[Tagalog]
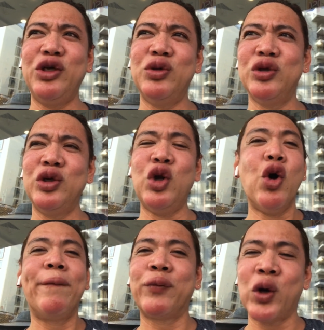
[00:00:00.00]
yung
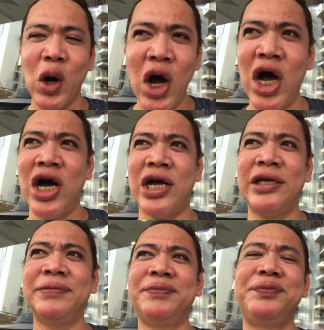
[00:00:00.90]
loob ko
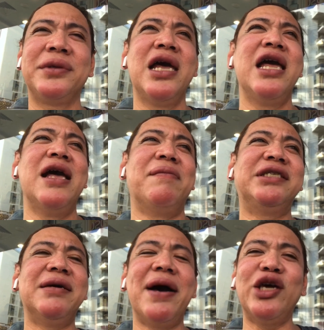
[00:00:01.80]

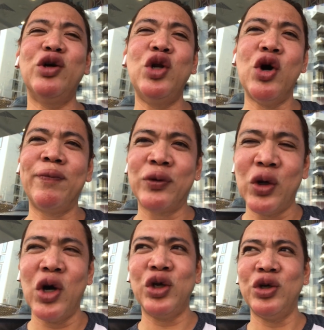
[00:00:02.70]
masama yung loob
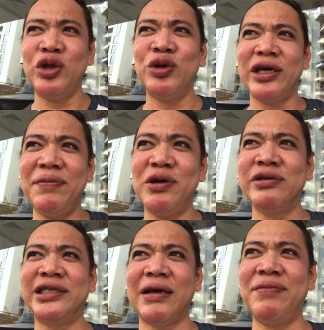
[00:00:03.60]
ko yun yung ibig
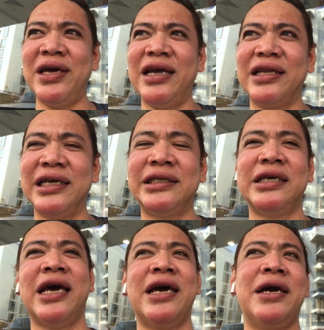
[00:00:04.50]
kong sabihin kasi